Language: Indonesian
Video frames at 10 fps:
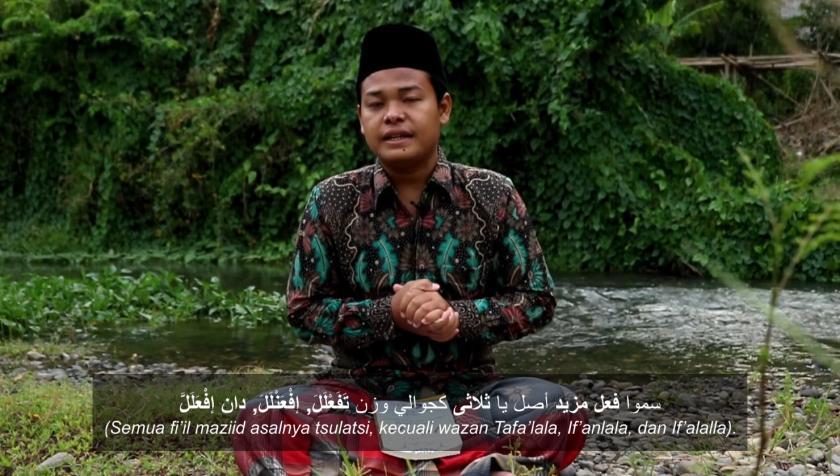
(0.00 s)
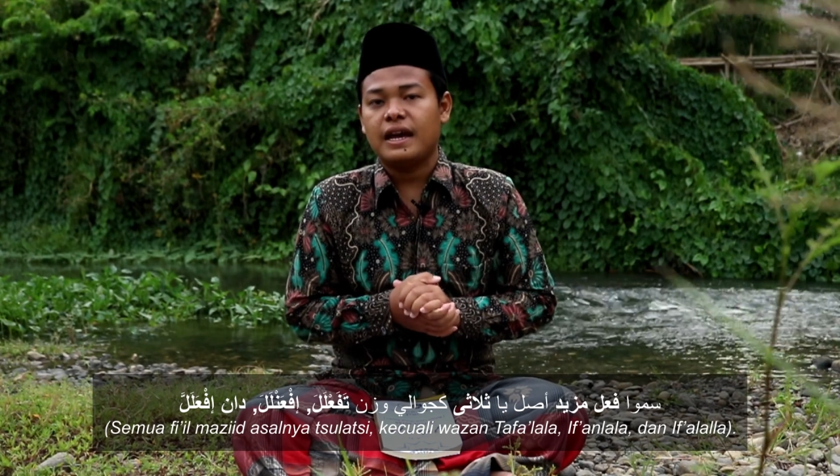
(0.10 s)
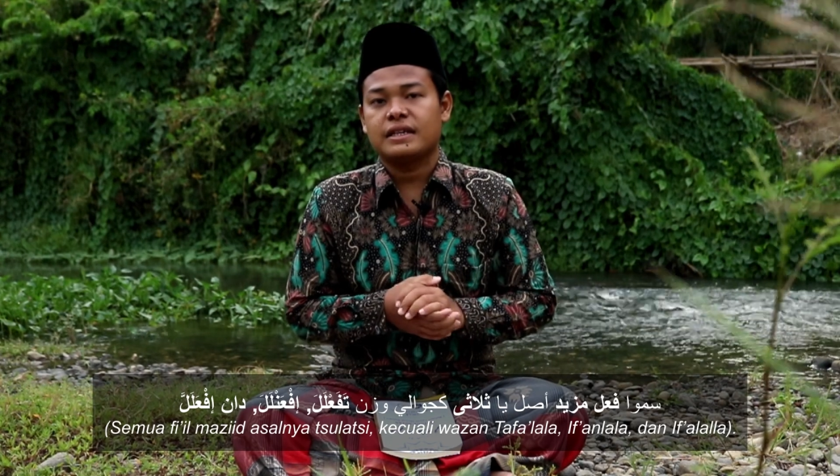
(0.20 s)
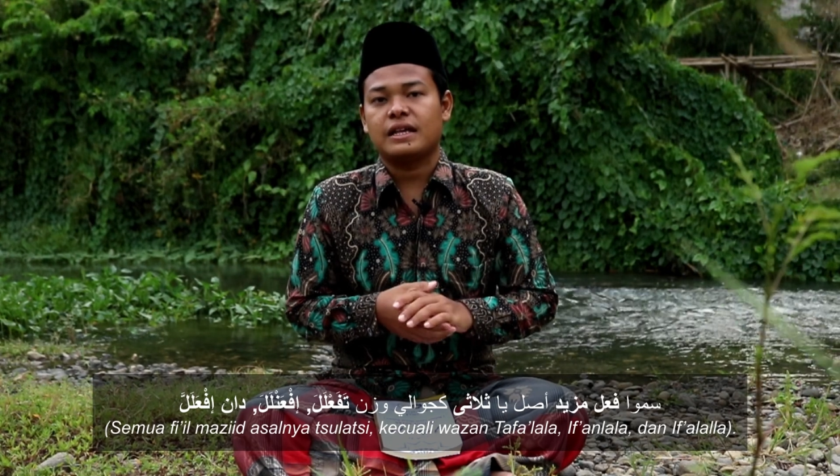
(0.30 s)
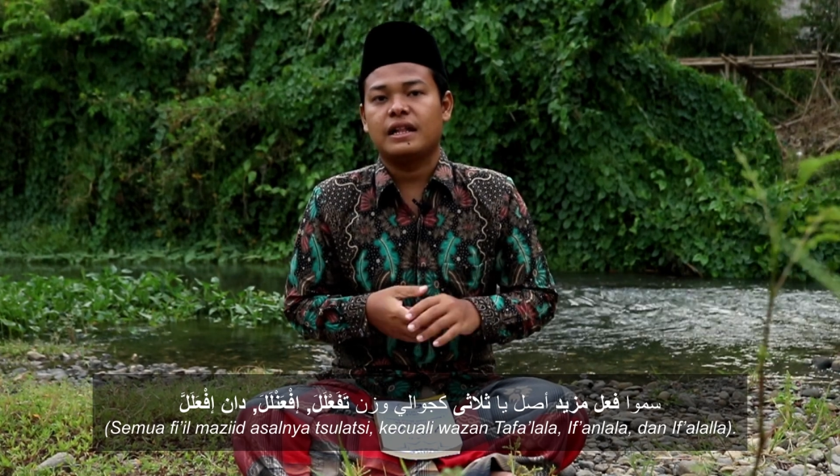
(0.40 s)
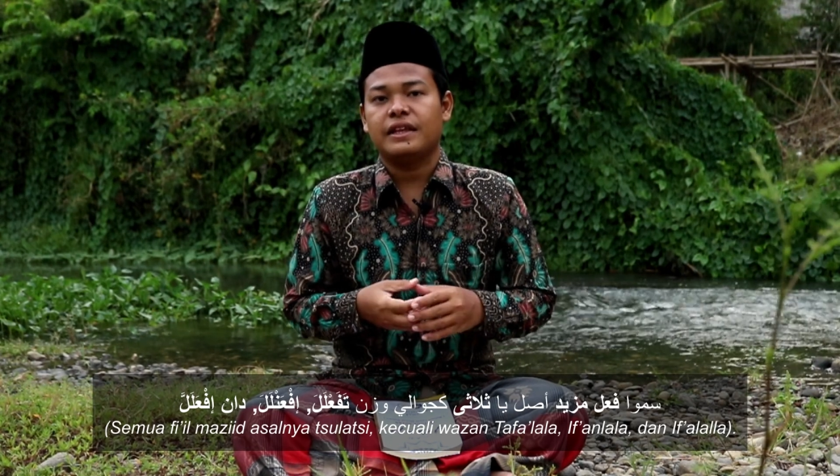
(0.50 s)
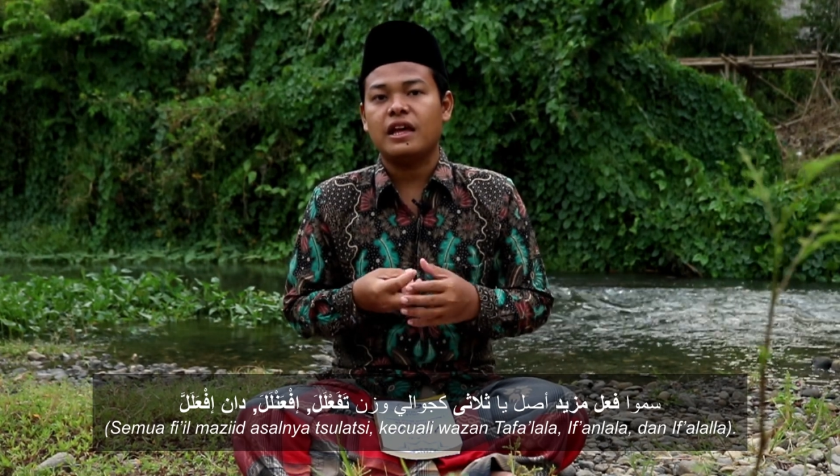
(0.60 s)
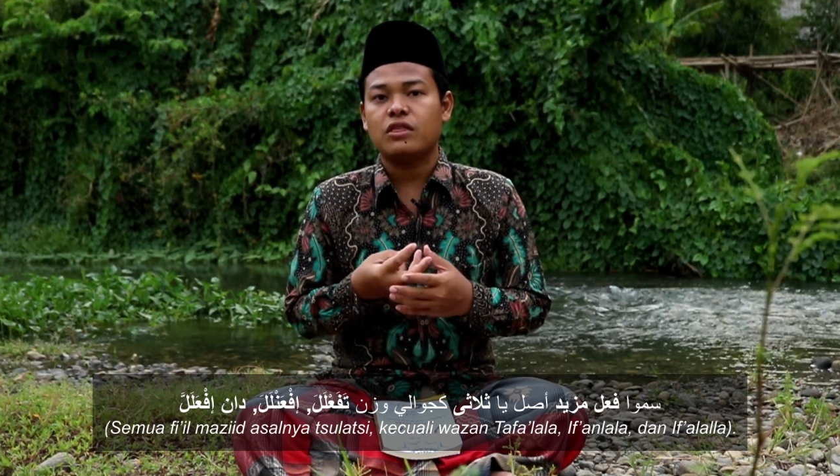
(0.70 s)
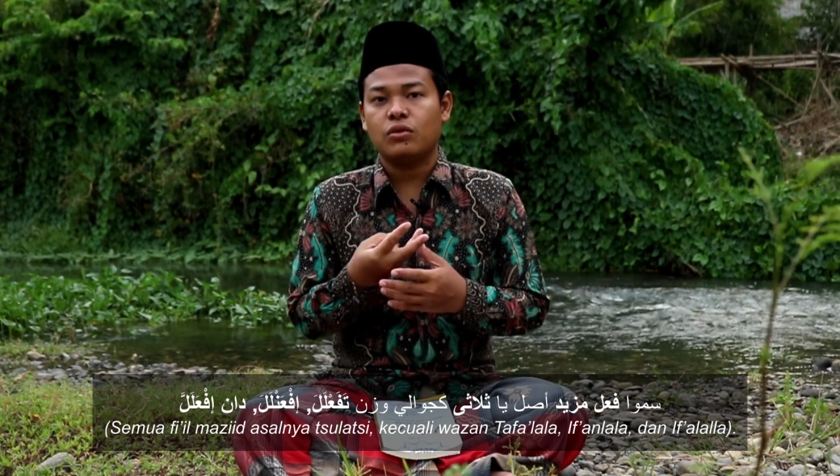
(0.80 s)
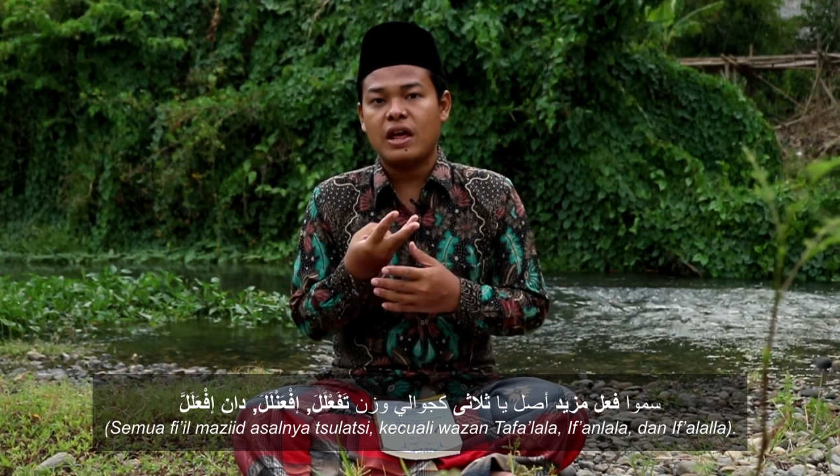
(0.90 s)
asalnya
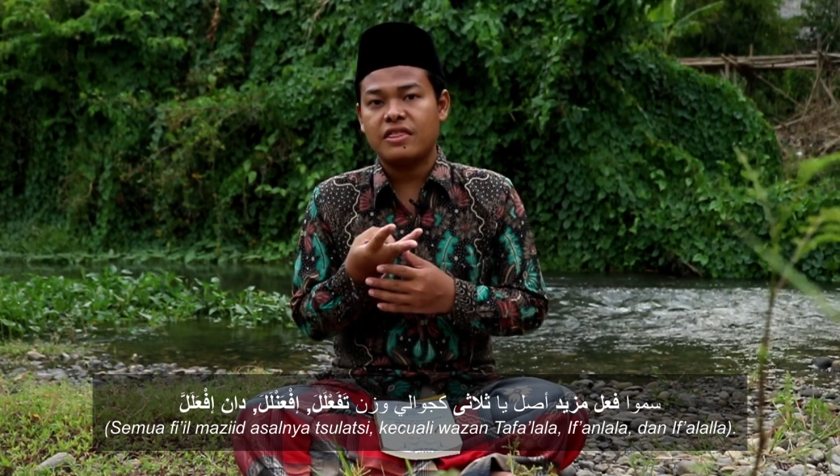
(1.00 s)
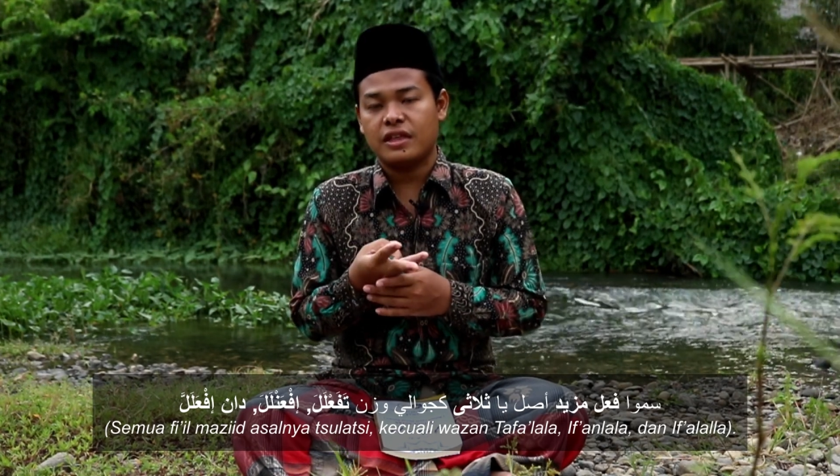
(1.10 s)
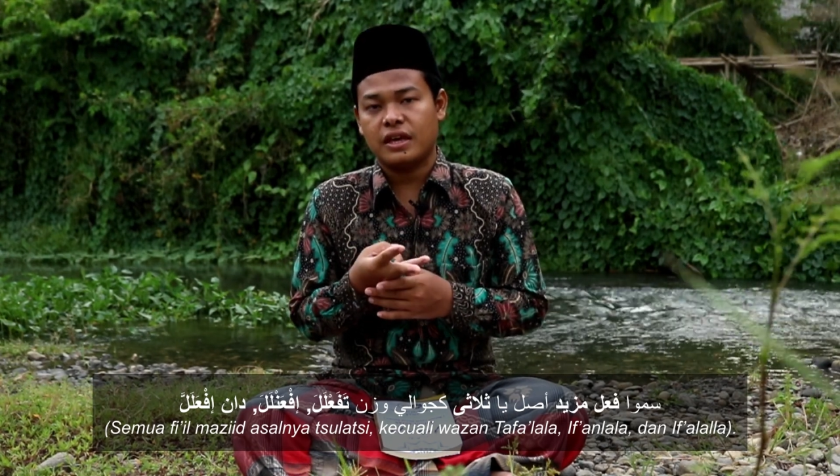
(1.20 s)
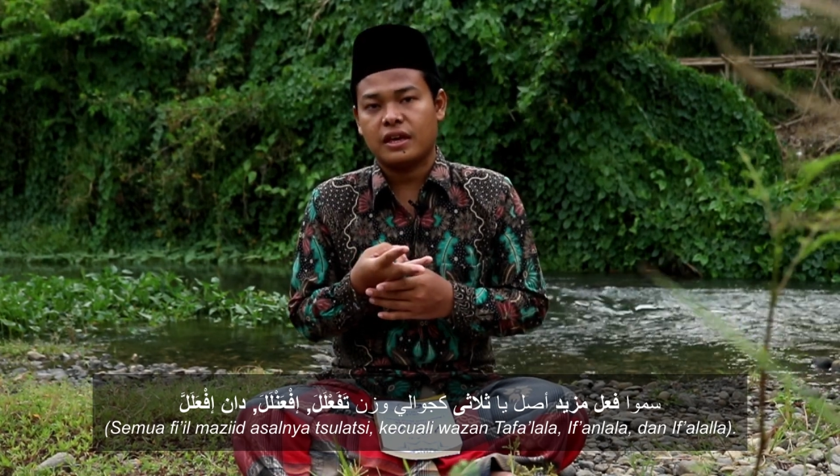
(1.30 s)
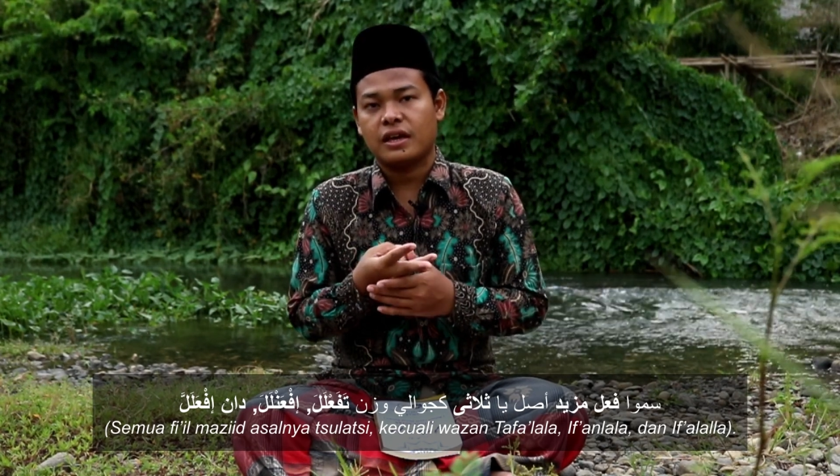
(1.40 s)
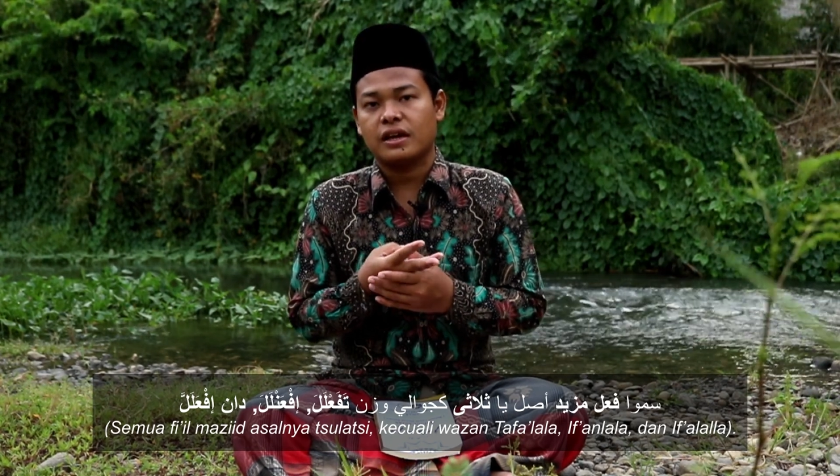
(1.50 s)
sulati